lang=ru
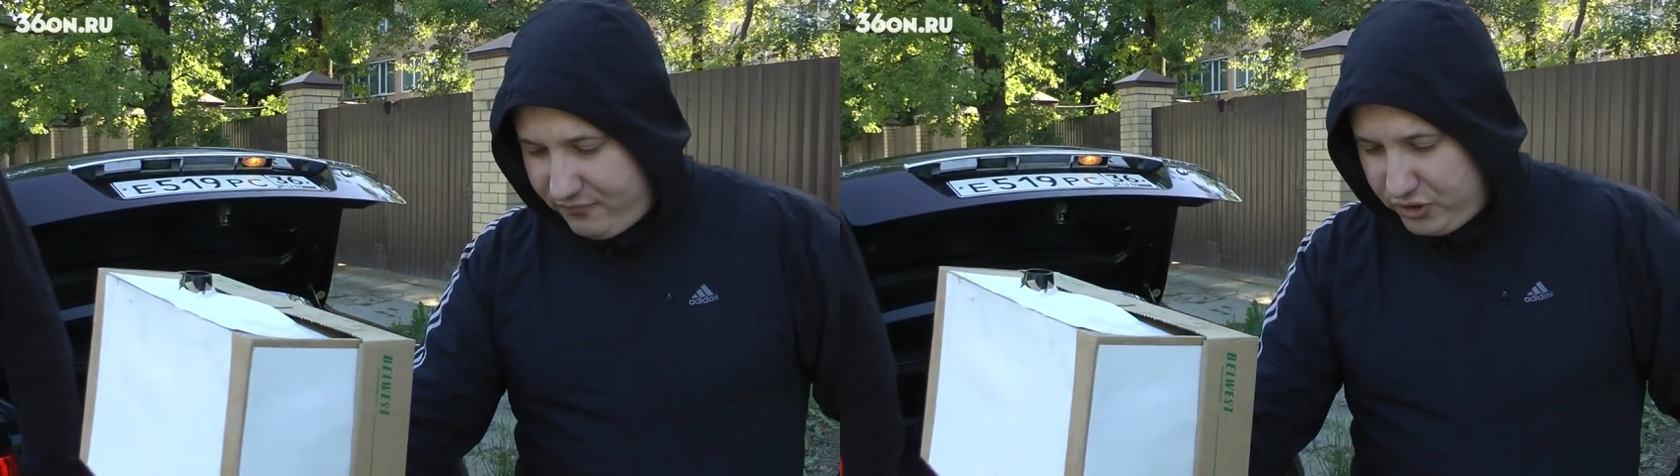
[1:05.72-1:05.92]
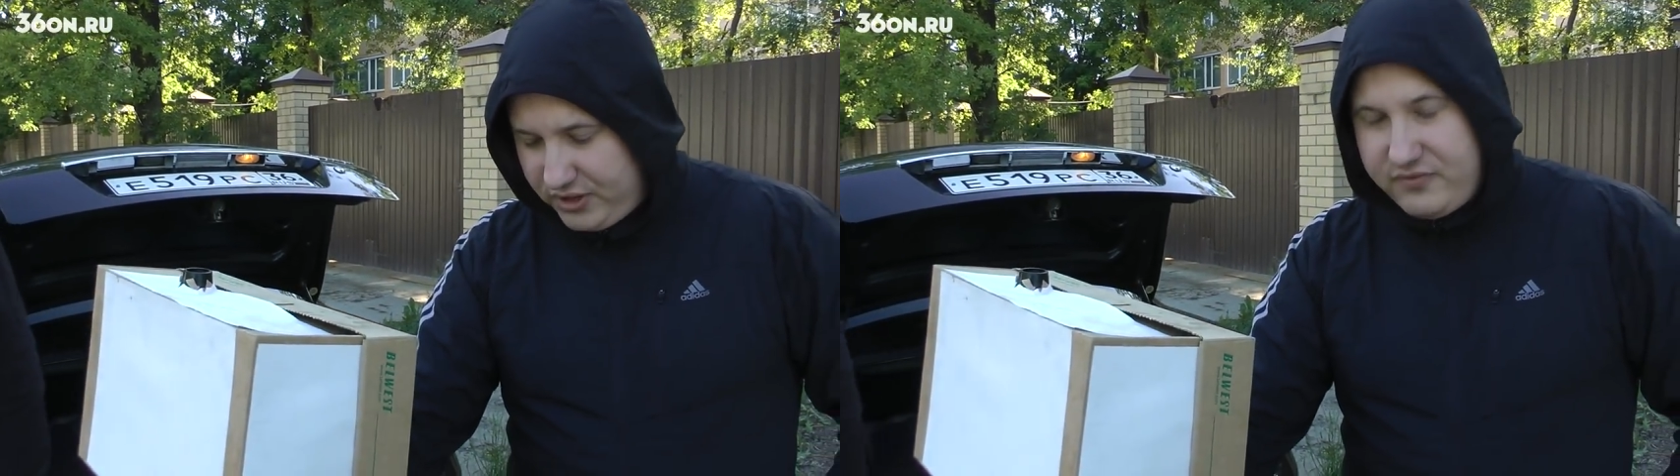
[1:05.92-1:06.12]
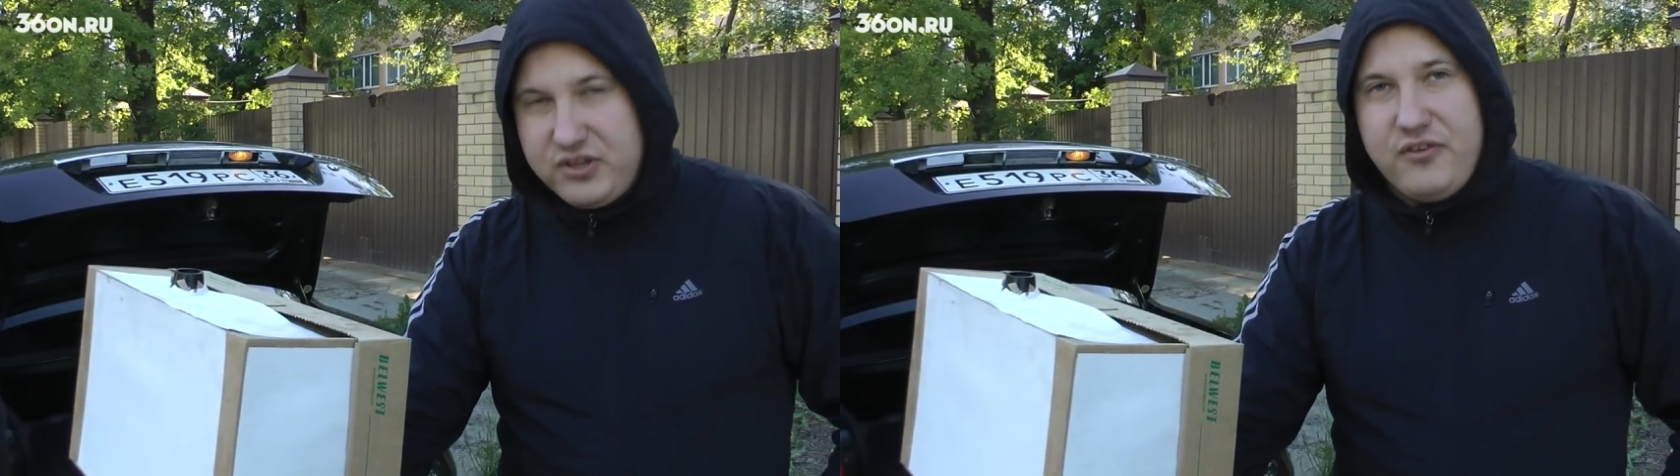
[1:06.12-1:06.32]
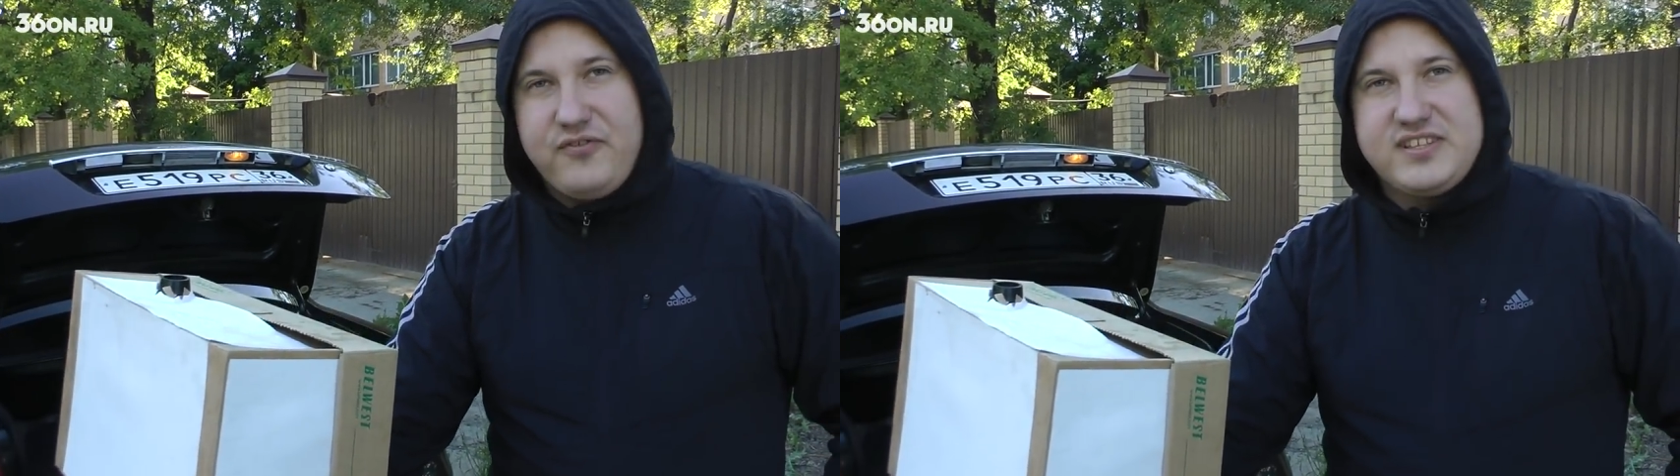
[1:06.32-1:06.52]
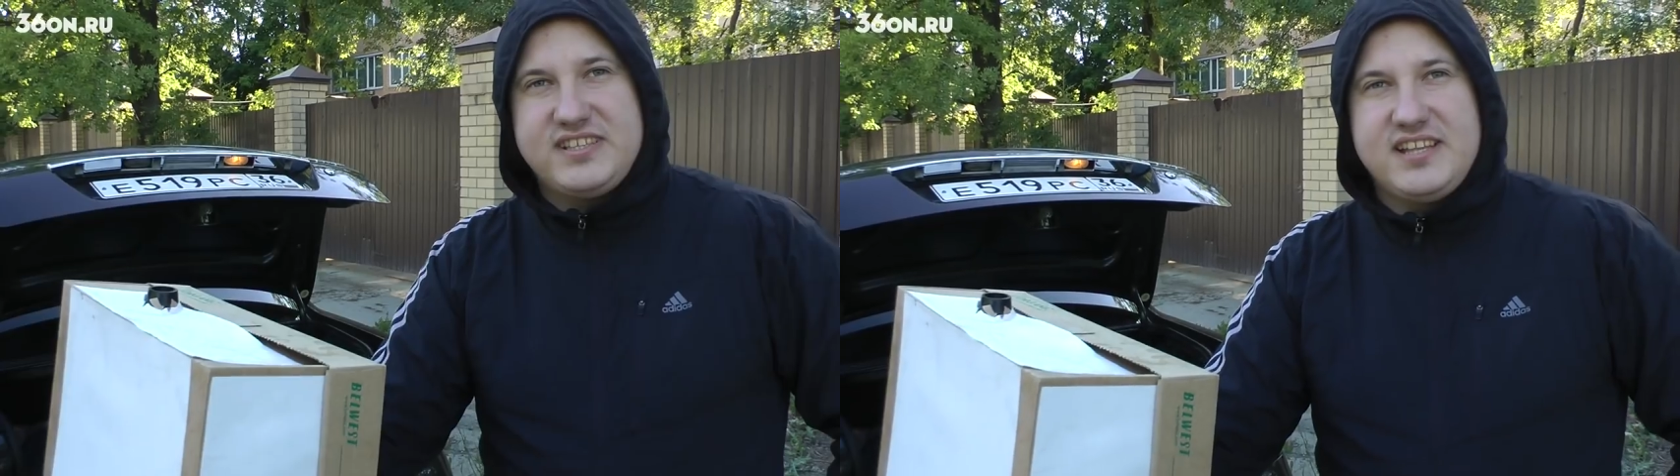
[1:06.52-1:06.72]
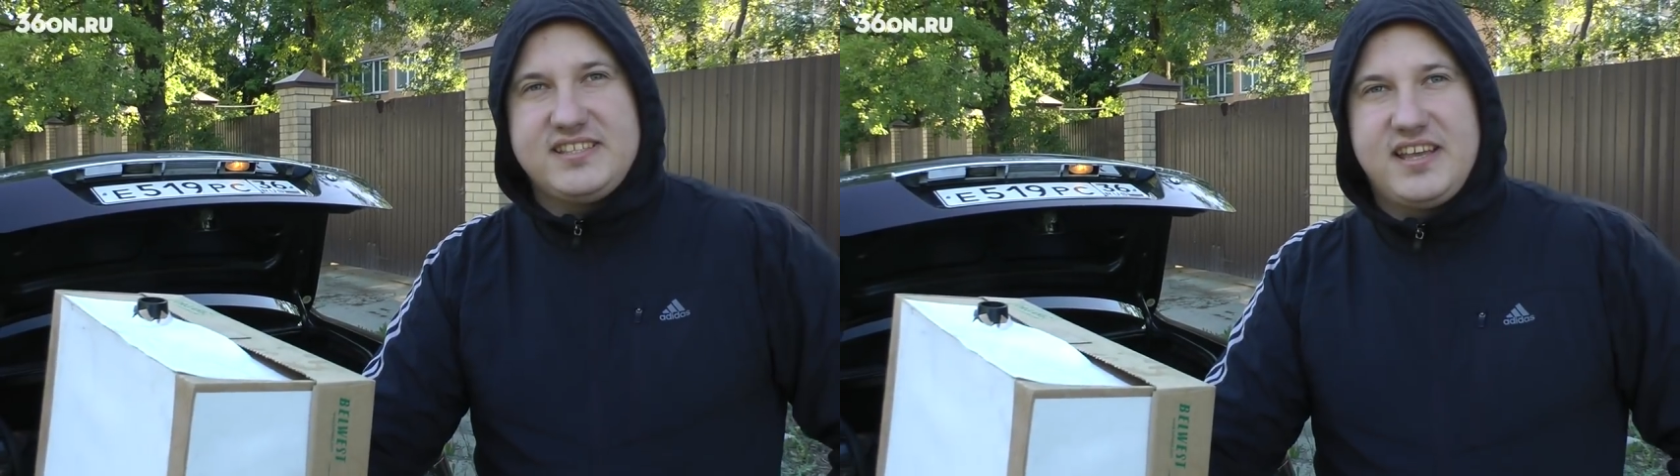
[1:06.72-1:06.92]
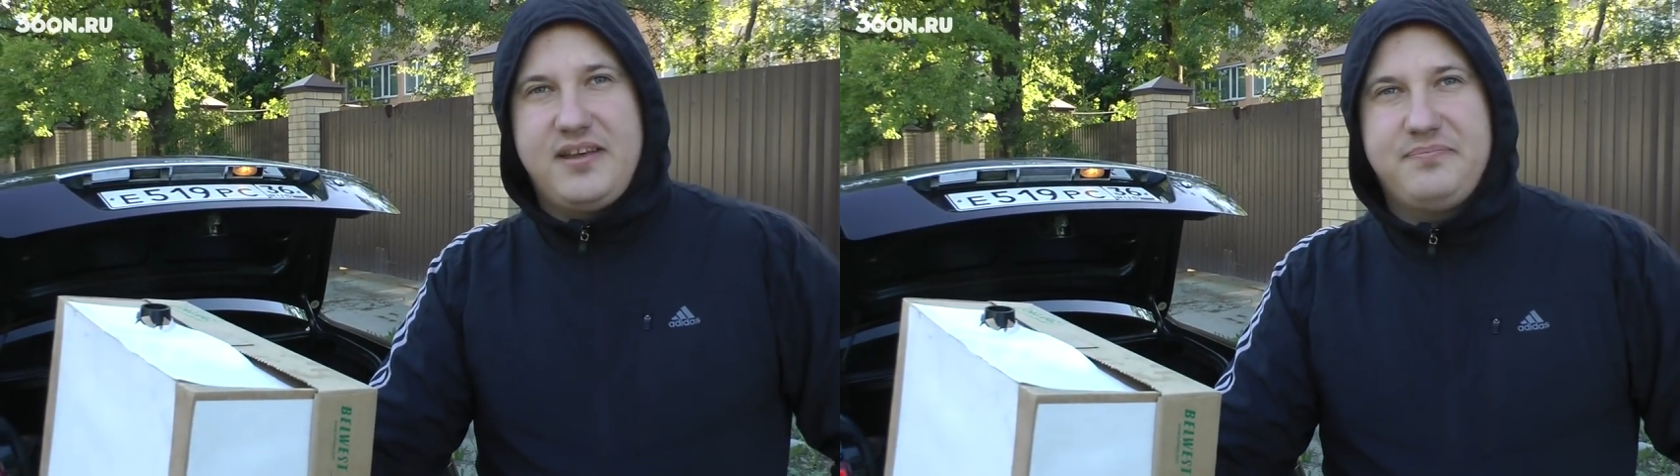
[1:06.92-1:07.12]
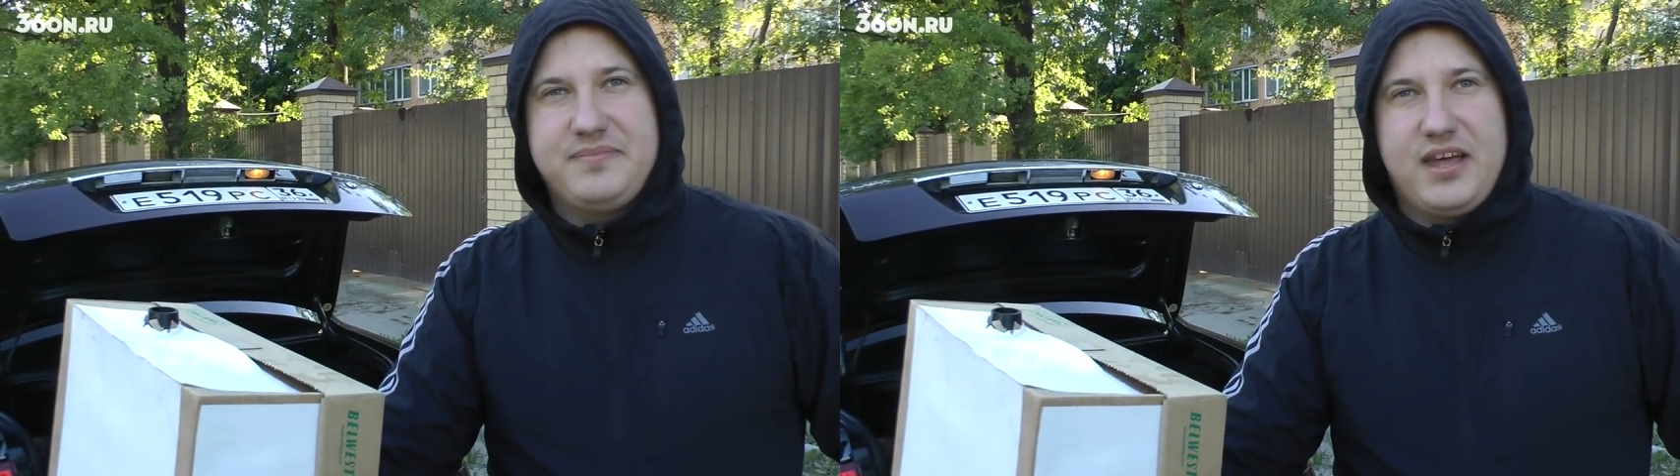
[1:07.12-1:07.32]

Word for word: фото-видеофиксация